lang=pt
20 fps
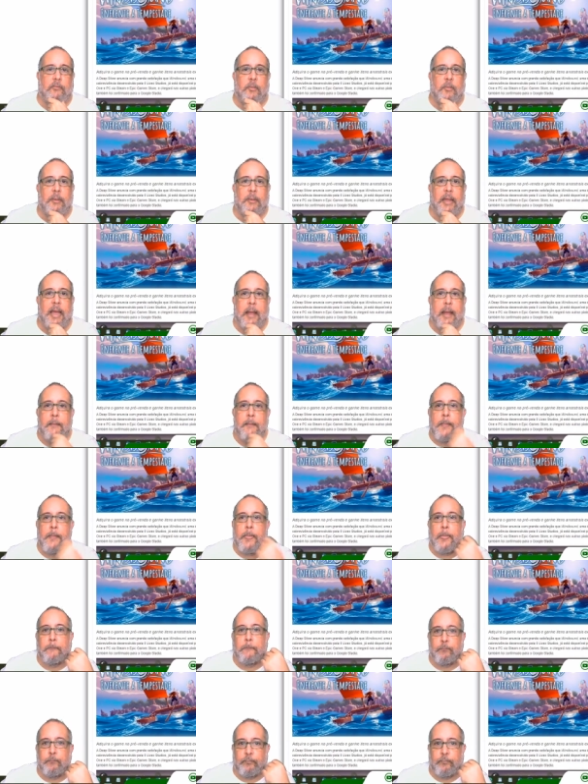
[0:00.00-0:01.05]
vamos lá.
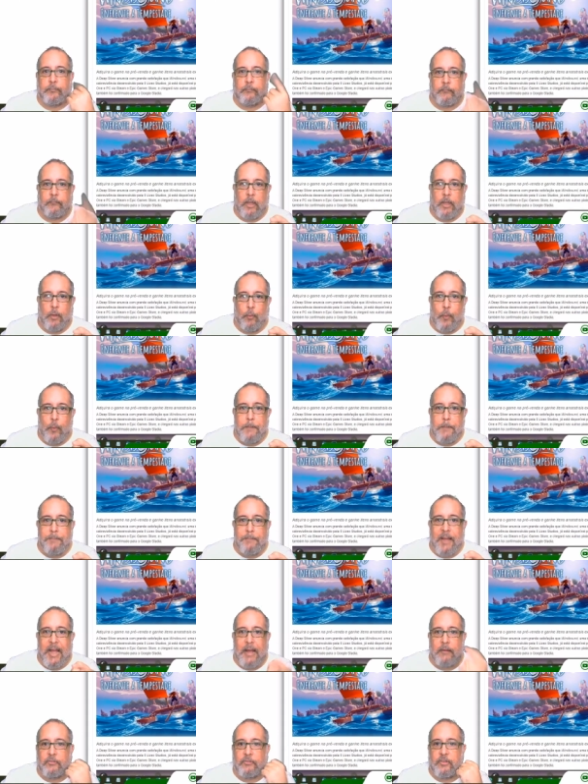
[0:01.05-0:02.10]
O
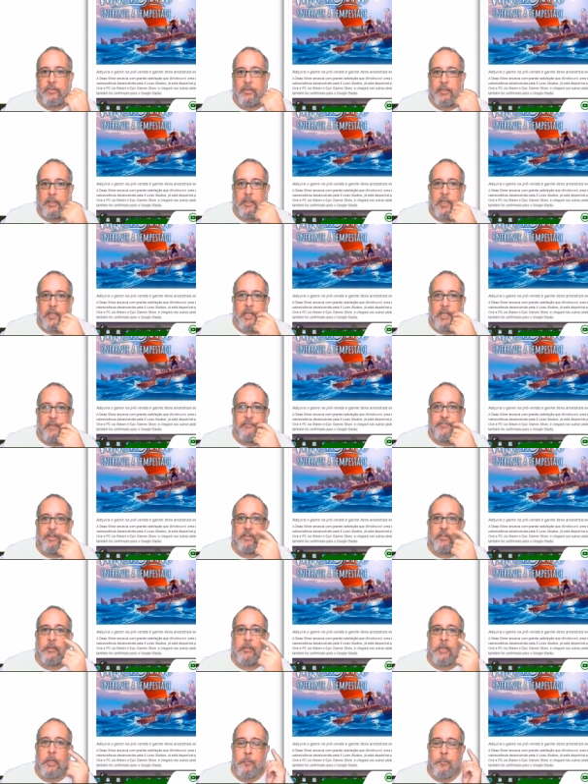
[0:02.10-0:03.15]
Inbound, em frente
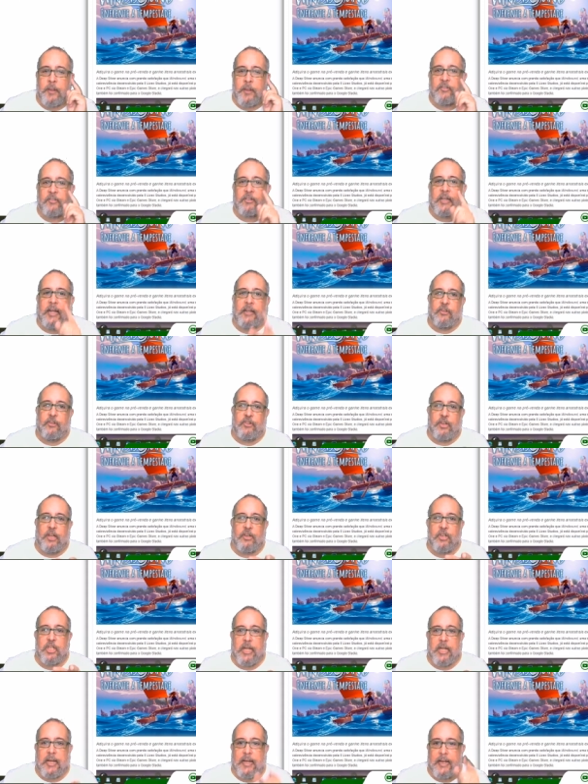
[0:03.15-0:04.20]
à tempestade, já
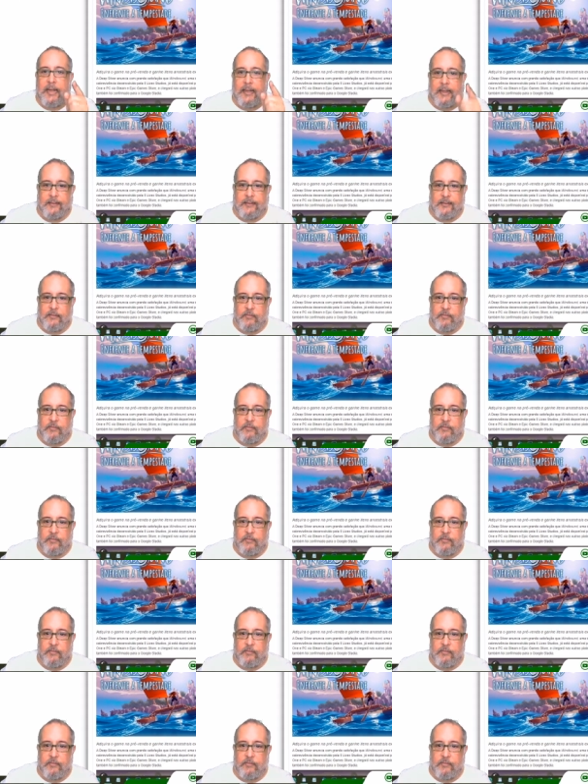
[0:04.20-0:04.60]
está, essa